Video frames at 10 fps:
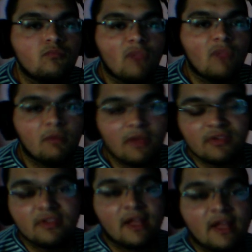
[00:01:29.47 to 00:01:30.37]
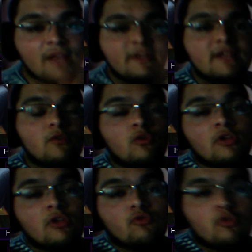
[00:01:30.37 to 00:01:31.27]
Ben sizlerle birlikte oyun
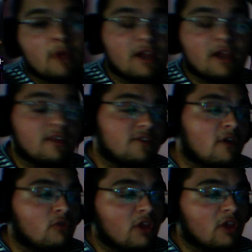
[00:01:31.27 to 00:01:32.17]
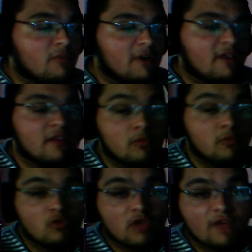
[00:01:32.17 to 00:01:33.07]
atıyorum arkadaşlar. Oyun atmaktan da
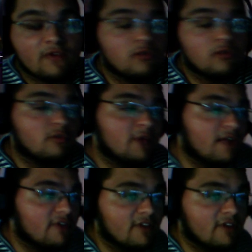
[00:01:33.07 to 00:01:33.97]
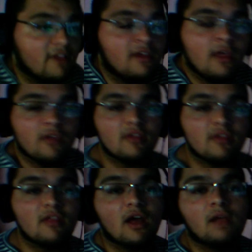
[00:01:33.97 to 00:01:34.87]
büyük keyif alıyorum gerçekten.
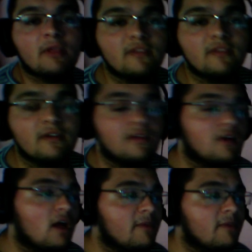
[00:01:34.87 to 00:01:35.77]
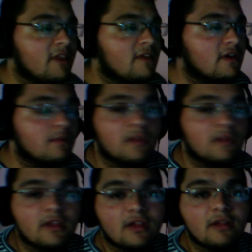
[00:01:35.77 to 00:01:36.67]
Sizle aram attık. Kaybeden takım
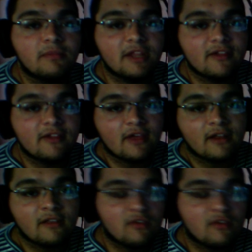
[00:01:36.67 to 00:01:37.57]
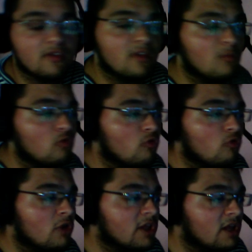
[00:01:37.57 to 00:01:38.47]
e, bilgisayarının sistemi düşük
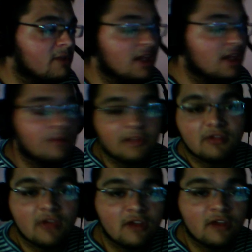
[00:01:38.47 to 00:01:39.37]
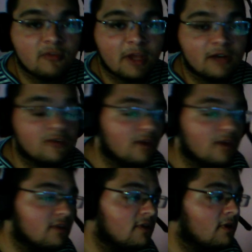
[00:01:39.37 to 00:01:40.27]
olan elemana bilgisayar
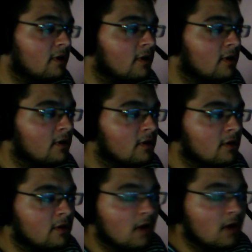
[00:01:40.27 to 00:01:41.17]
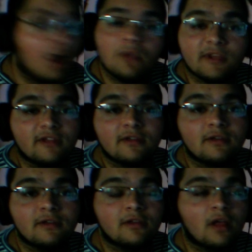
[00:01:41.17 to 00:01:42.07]
ısmarlayacaktı.
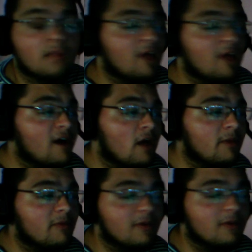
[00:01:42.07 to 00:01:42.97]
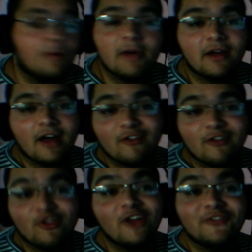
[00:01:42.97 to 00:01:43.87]
Almadık. Yani ben kaybetmedim ama
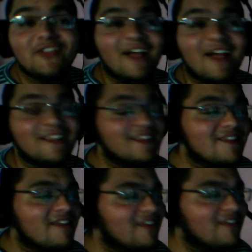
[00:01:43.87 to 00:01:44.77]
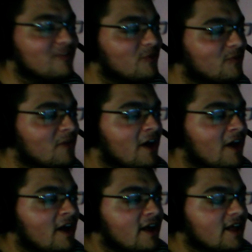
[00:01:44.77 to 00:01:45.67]
karşı tarafında aldığını zannetmiyorum.
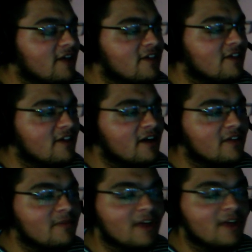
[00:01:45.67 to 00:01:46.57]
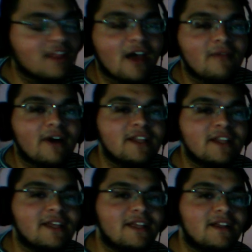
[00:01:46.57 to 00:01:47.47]
Ya işin şakası bir yana abi
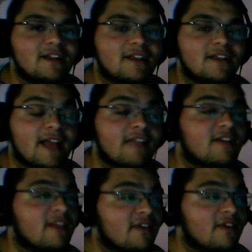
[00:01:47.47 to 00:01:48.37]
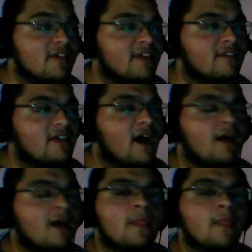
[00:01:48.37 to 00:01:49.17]
hani gerçekten sıkıntı ya.